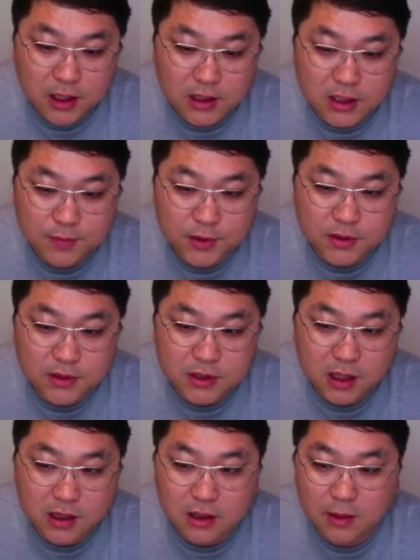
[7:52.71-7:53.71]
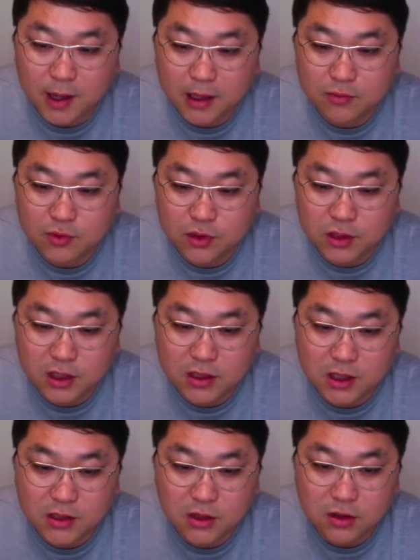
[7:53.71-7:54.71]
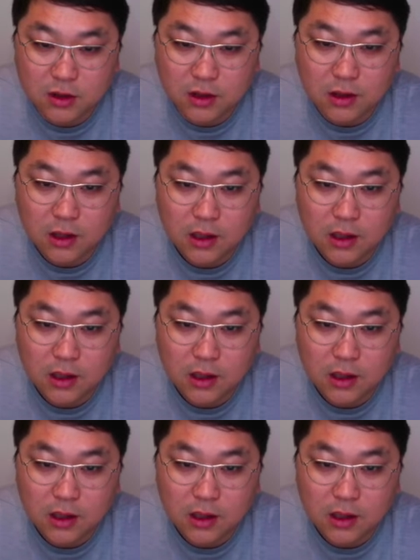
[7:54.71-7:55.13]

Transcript: 20% 세일할 때 많은 분들이 기다리셨던